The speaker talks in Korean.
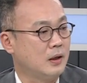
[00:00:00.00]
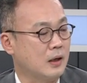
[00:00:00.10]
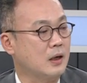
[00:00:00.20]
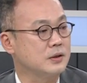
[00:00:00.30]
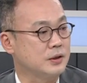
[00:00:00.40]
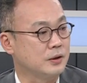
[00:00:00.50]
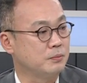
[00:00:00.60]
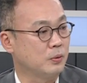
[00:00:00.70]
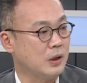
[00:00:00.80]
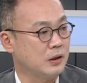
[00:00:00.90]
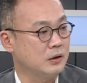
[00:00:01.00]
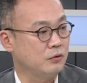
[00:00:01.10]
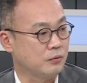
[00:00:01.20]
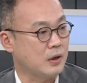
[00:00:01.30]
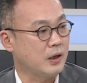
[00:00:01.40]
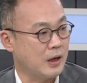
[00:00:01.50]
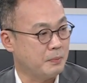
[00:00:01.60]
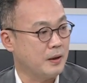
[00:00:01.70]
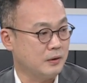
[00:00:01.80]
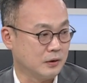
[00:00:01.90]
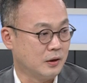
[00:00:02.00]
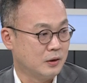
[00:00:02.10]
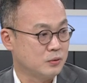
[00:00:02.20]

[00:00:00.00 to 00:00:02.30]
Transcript: 약간 지금보다는 유가의 레벨은